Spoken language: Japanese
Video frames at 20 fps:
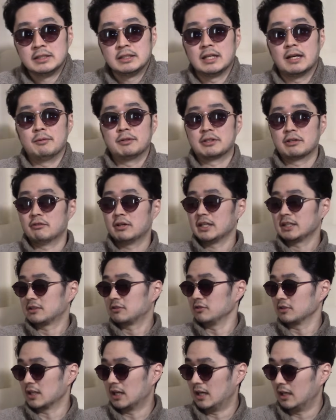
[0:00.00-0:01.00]
やめた方がいい
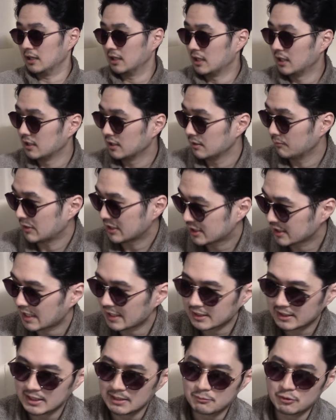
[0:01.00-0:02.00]
というか、まあ、
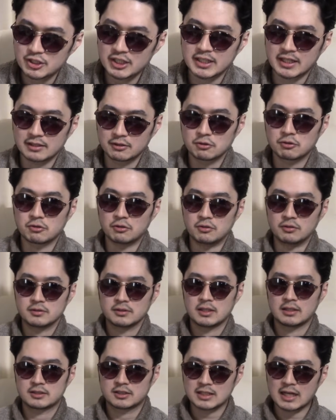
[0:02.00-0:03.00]
使ってもいいけど、
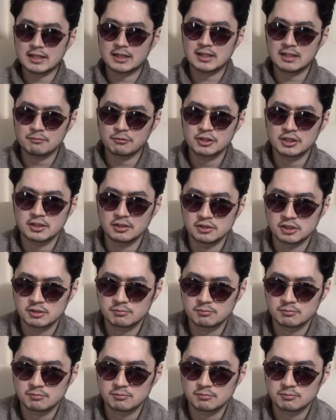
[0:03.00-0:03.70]
使ってもいいんだよ。